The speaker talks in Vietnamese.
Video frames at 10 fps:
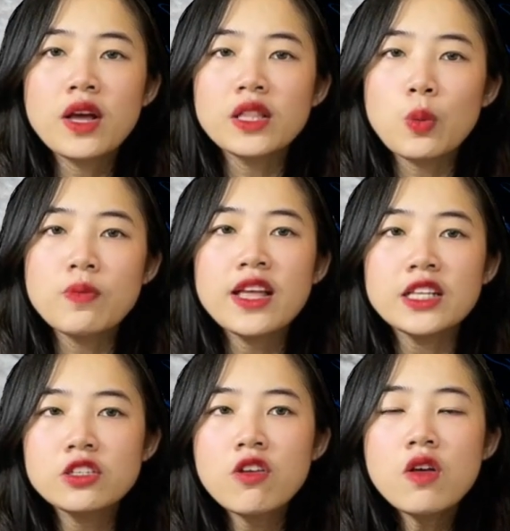thống đèn
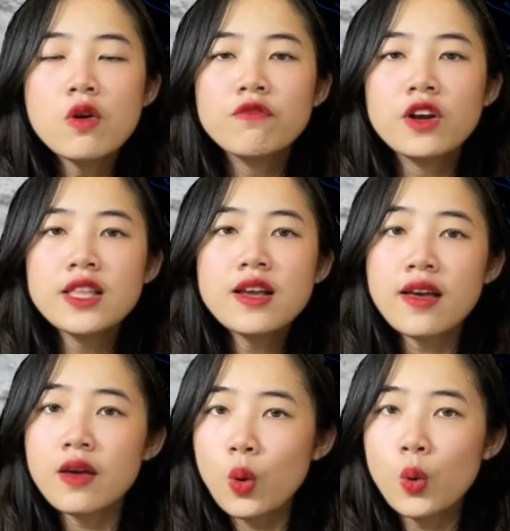trước với thiết
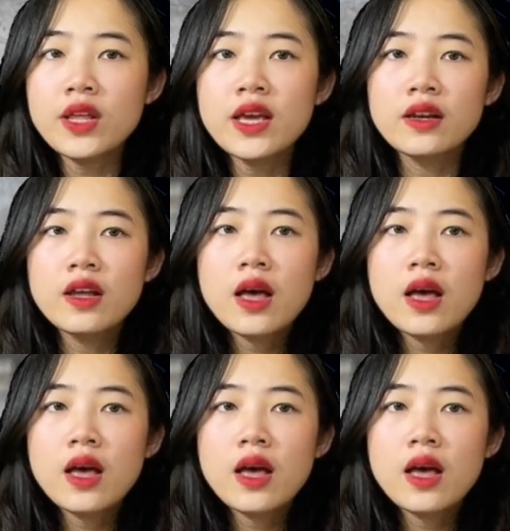kế cổ điển